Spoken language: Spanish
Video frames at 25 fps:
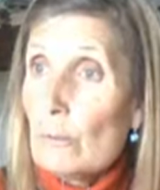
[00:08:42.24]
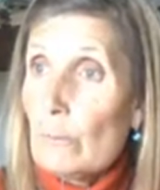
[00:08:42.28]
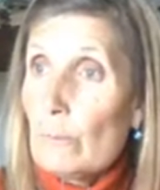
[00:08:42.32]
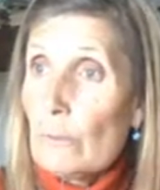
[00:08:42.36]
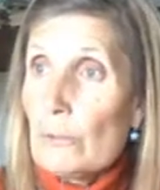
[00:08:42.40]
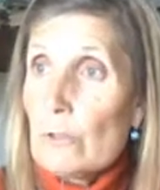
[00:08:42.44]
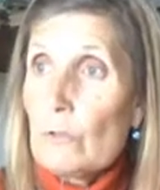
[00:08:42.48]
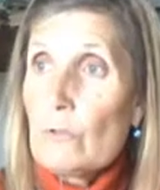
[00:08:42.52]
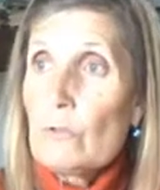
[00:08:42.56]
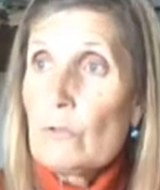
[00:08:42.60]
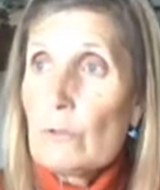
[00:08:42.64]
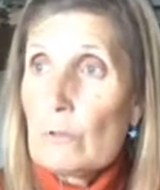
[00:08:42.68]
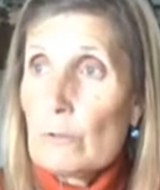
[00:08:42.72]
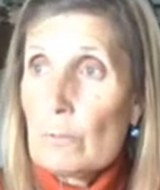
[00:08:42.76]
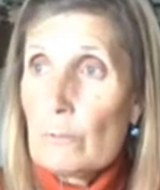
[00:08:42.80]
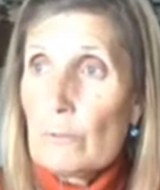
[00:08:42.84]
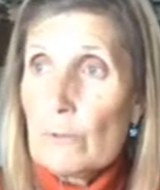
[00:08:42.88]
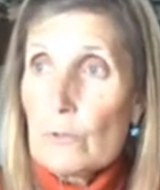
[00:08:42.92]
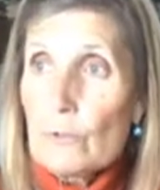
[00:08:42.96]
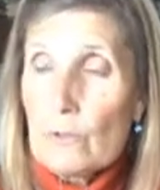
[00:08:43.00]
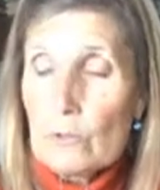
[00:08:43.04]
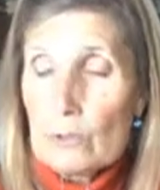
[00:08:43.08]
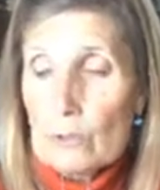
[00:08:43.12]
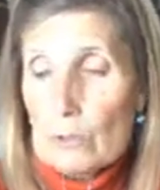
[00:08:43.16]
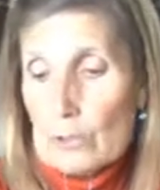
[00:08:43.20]
No, por eso,
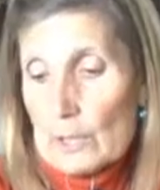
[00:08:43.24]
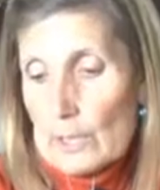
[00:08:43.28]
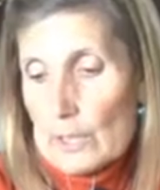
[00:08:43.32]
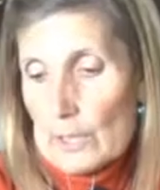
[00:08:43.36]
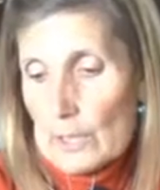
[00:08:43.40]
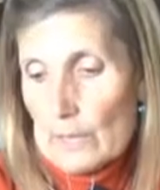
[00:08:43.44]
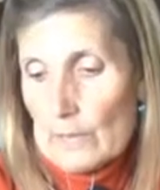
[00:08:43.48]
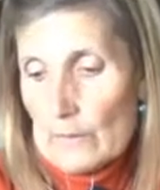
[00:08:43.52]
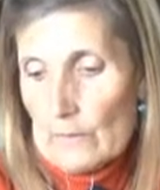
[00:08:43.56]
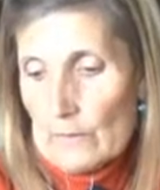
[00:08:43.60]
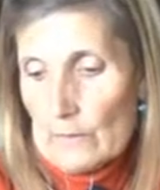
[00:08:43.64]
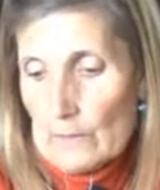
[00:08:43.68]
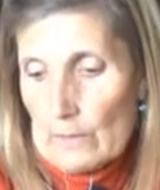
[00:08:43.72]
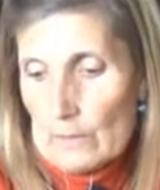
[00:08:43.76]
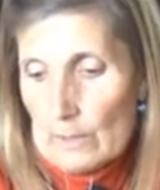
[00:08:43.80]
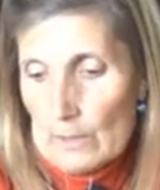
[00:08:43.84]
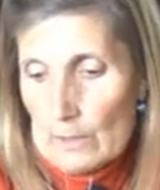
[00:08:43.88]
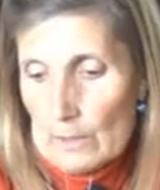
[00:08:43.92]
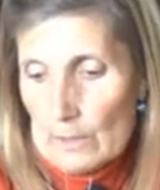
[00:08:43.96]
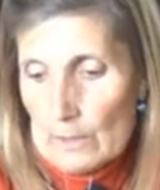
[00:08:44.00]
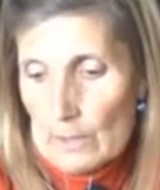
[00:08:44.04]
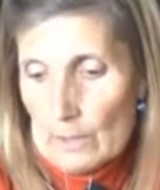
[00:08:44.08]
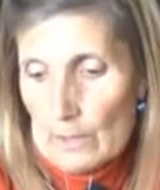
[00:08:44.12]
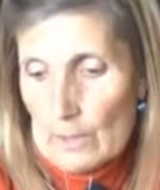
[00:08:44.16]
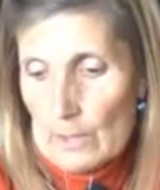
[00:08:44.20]
por eso lo quería
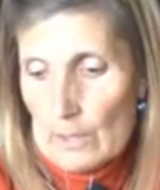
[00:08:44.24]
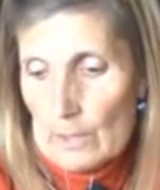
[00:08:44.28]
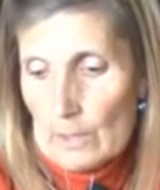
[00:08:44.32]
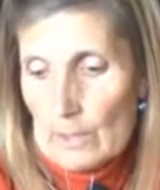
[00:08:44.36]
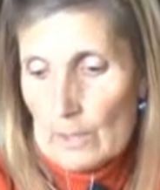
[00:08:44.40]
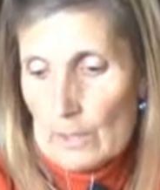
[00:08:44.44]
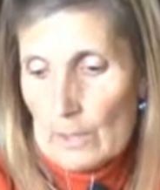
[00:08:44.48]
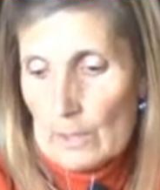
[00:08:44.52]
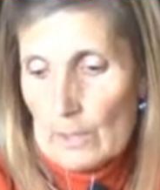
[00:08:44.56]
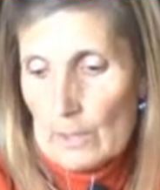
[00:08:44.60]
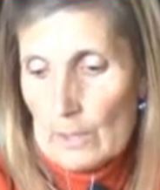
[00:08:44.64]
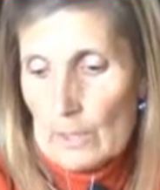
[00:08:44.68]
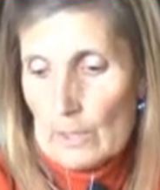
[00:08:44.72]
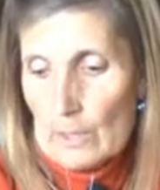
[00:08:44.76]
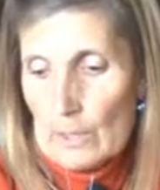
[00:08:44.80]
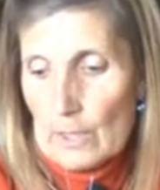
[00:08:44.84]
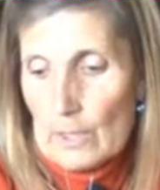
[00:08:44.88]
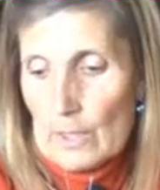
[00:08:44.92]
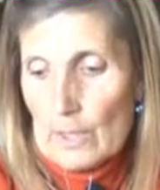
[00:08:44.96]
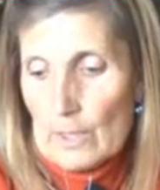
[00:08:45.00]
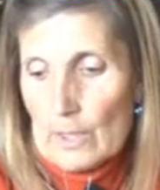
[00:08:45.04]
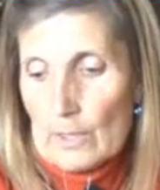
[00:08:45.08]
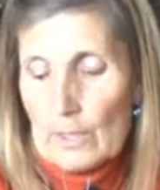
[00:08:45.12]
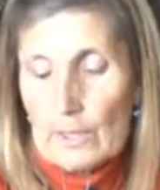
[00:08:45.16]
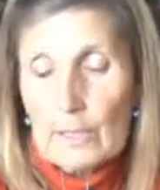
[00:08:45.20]
decir. Eh,
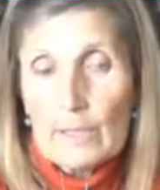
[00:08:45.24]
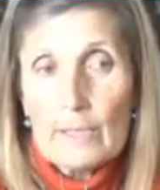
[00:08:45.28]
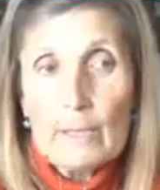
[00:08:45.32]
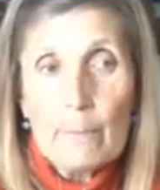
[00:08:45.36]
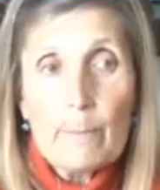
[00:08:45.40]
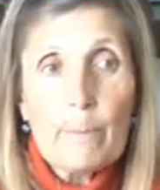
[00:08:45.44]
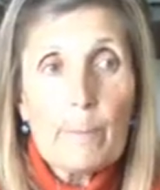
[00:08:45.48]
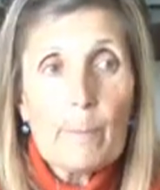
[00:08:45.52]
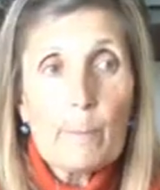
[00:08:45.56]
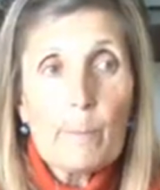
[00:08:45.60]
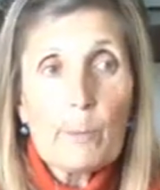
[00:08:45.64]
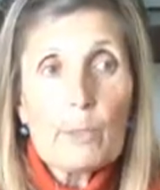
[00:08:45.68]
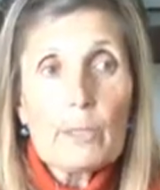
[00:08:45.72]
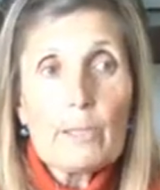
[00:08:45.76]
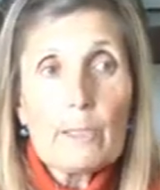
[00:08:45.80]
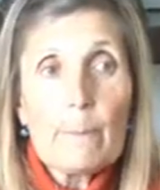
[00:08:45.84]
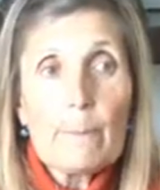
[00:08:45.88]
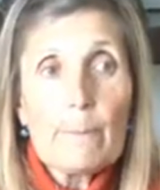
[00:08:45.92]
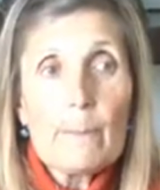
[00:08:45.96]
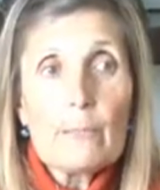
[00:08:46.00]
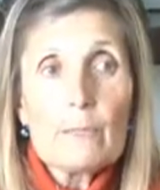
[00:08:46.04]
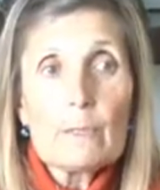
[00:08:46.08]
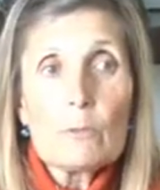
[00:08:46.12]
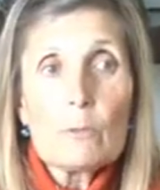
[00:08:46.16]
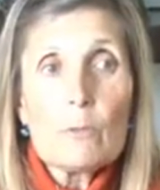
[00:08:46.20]
que,
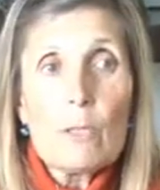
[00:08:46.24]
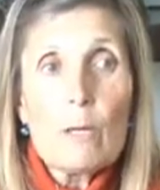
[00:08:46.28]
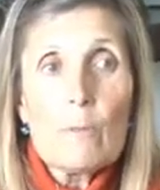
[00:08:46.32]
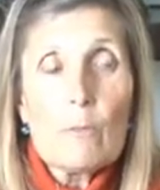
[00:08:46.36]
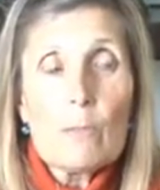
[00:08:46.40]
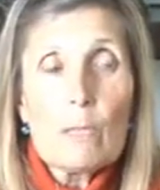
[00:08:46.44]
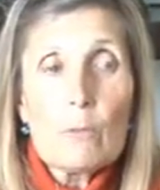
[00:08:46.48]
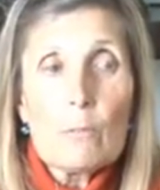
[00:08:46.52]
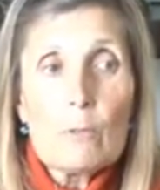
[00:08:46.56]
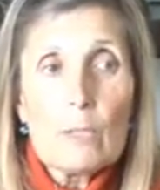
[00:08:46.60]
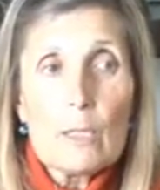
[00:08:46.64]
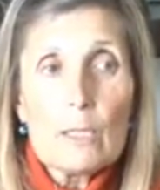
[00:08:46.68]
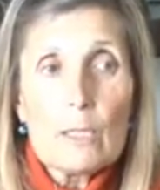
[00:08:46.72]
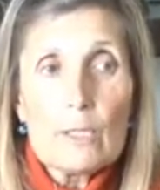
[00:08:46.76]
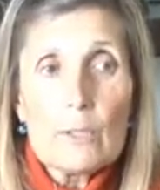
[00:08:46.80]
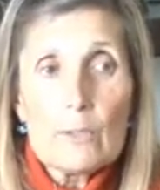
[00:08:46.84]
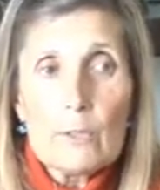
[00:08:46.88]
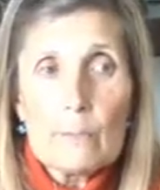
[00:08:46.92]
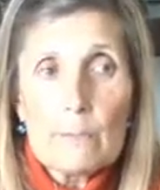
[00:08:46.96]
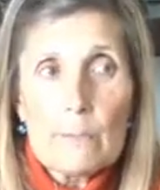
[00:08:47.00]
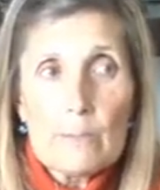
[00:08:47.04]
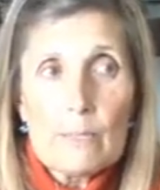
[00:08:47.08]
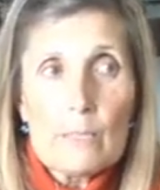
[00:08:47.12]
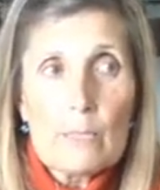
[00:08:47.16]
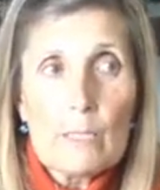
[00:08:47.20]
porque aparte lo hablamos el
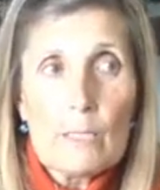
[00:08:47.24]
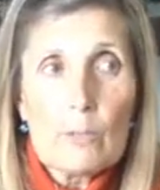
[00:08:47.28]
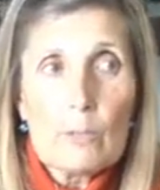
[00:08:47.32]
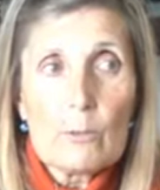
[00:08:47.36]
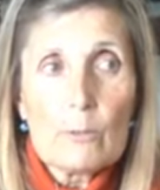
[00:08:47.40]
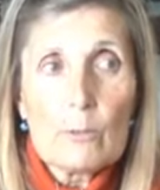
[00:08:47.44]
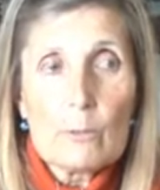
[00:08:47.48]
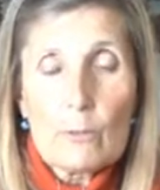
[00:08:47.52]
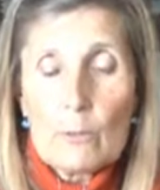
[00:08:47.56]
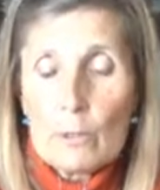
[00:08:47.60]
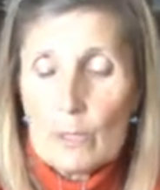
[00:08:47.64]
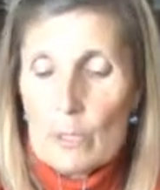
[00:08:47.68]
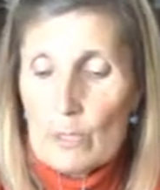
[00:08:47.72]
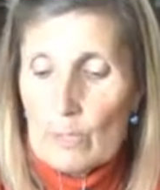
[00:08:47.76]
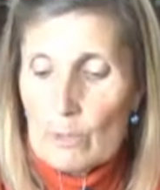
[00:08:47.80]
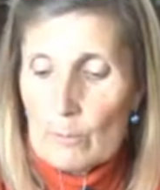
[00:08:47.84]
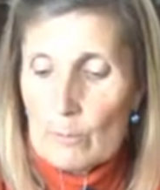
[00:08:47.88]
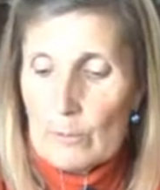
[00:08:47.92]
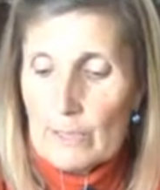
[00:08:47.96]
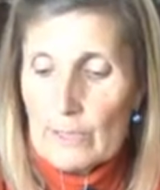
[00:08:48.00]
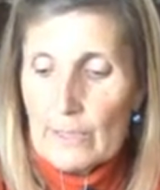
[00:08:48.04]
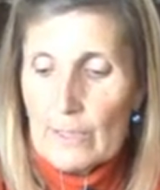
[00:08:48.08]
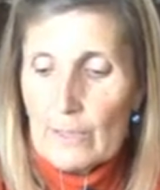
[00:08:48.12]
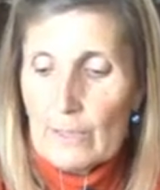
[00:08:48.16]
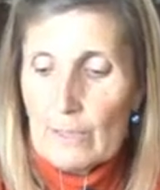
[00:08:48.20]
año pasado.
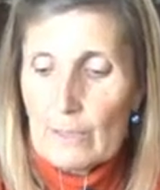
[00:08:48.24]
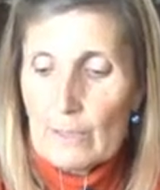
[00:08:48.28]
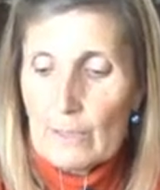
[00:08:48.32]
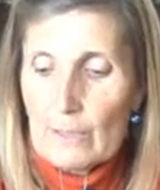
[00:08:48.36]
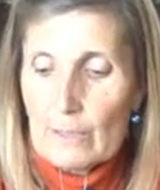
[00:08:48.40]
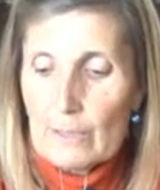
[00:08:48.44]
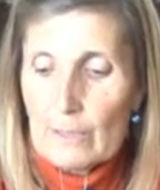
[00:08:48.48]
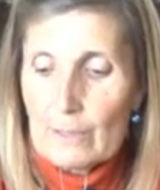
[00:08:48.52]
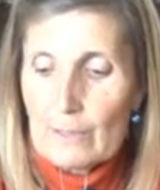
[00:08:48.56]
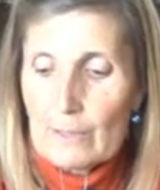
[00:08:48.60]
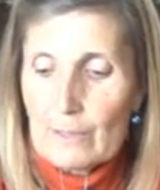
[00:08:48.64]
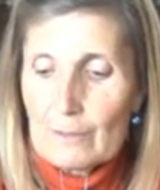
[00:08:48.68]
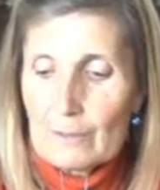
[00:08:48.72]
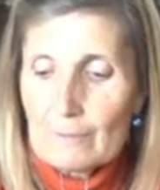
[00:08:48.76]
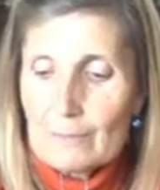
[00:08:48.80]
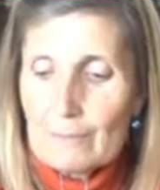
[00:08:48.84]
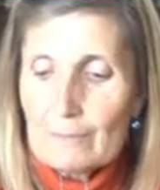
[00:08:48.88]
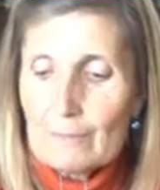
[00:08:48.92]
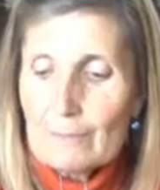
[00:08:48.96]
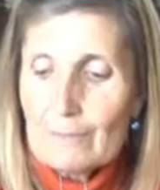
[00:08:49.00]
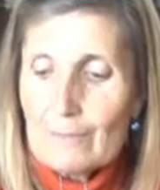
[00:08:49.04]
Cuando este se venía.